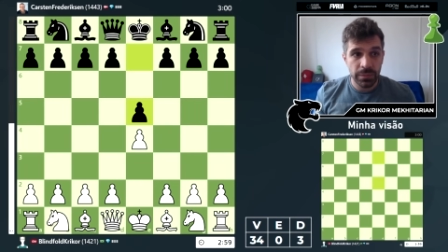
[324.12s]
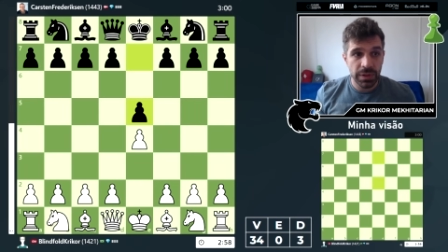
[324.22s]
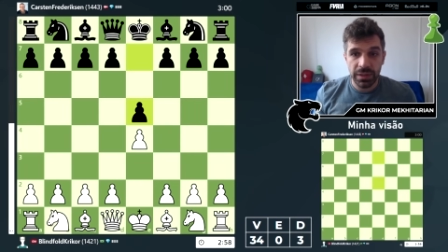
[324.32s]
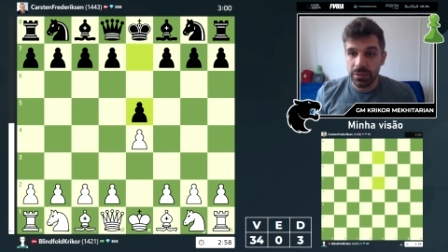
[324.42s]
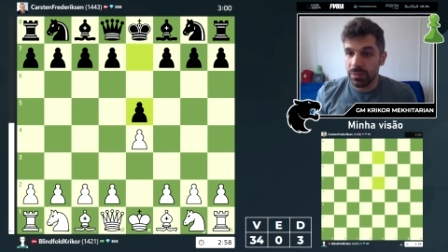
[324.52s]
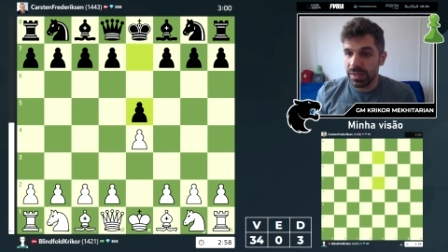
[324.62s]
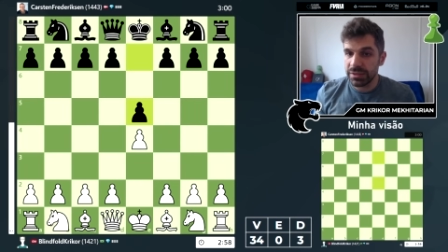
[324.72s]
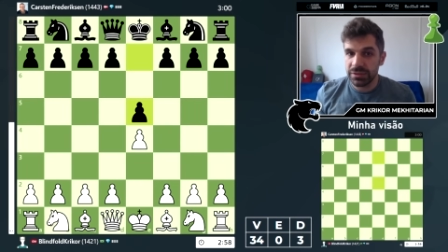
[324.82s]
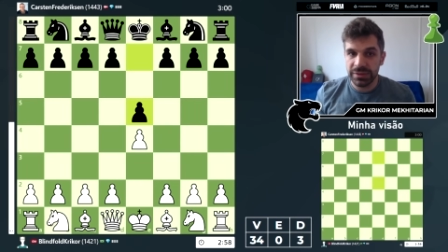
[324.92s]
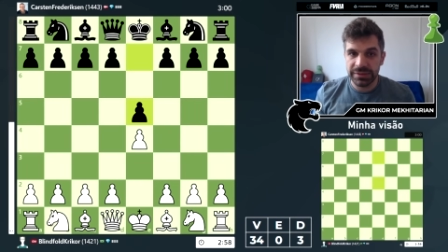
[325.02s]

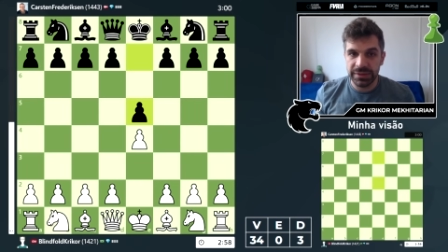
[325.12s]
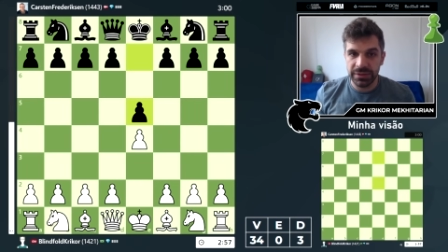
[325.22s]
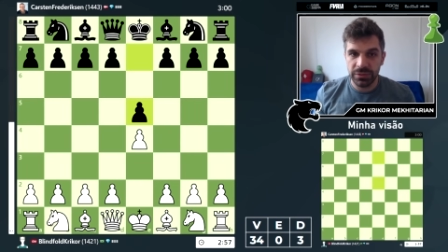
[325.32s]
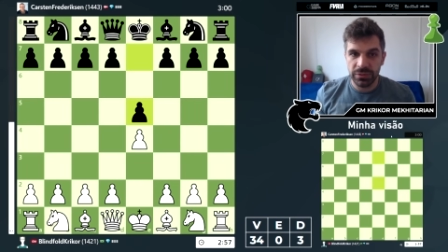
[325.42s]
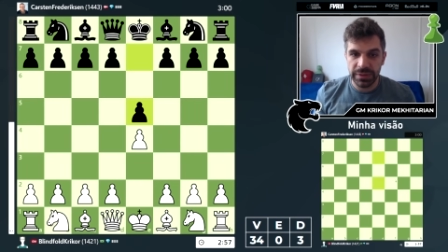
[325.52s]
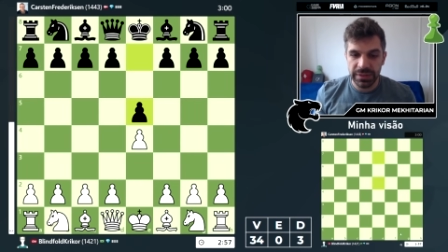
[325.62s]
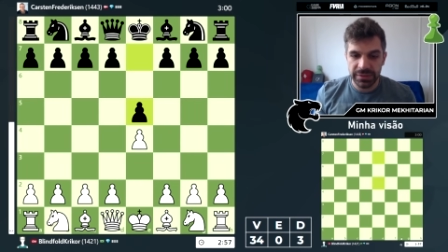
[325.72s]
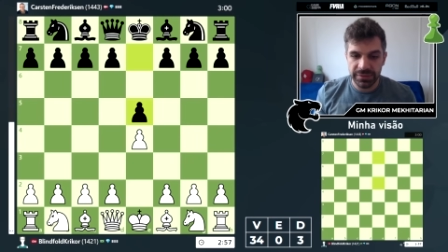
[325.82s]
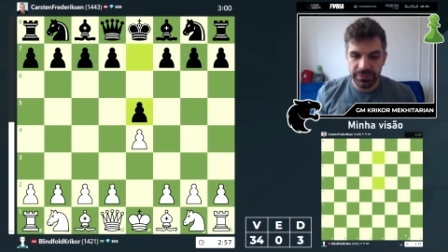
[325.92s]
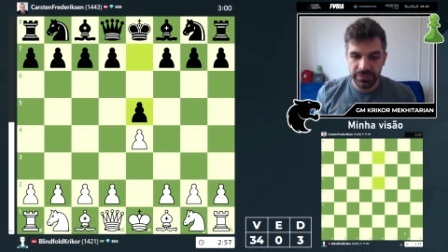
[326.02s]
E4, E5.
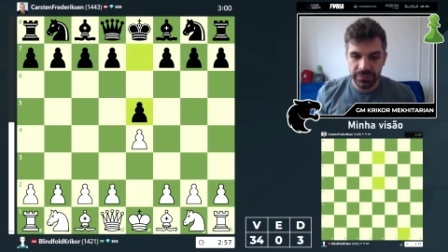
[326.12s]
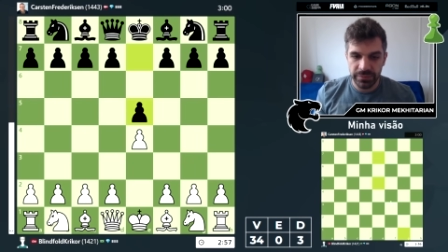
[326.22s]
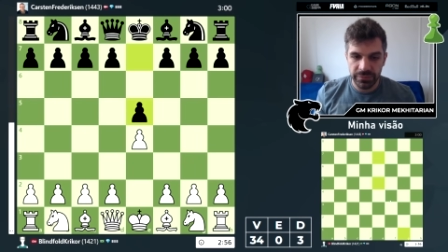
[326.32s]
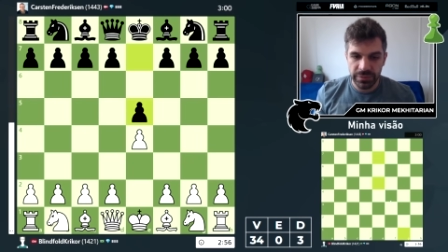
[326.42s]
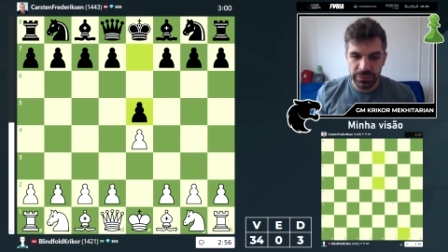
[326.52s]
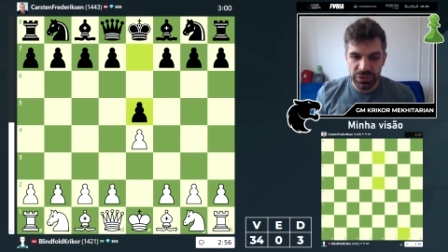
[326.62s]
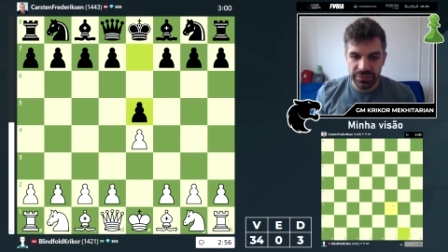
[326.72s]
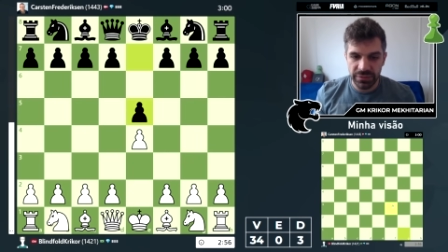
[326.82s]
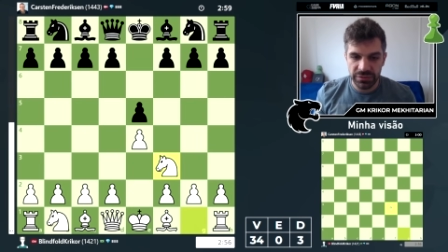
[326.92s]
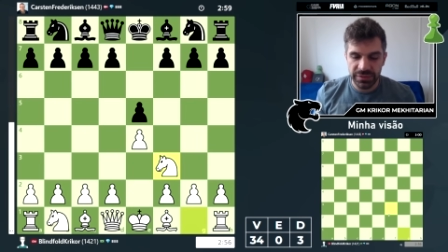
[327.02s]
Beleza. Vamos de
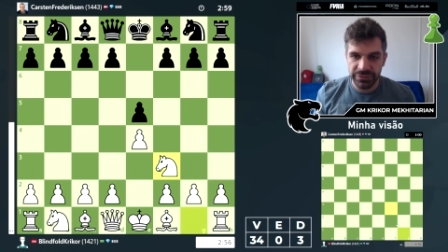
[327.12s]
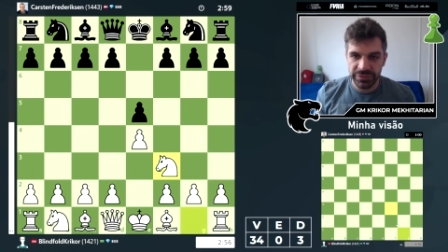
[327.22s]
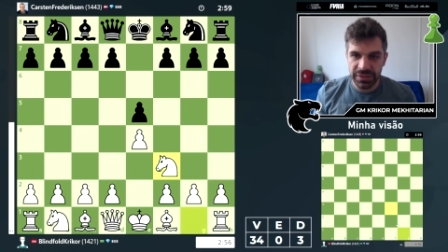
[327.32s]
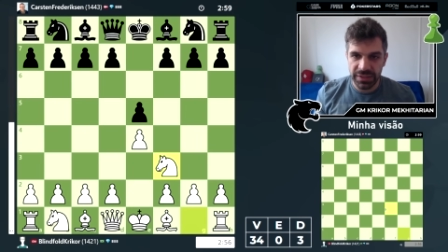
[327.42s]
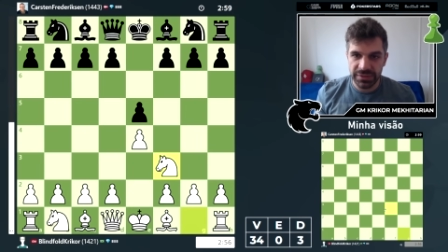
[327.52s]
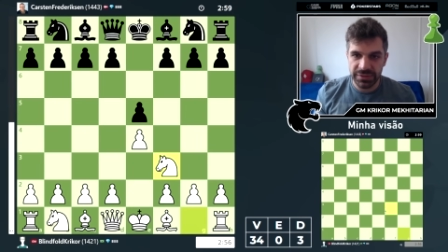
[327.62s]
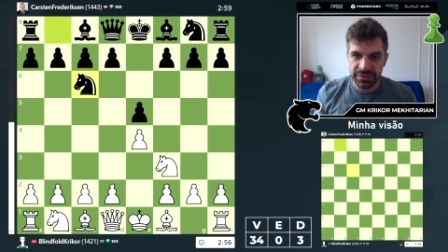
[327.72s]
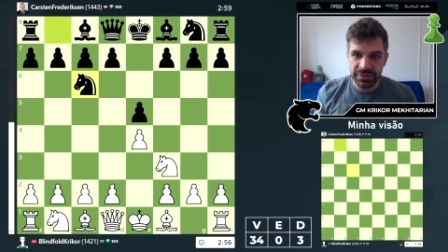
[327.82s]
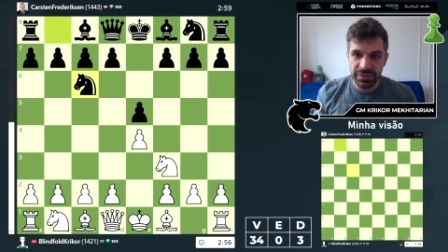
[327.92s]
Calauster F3.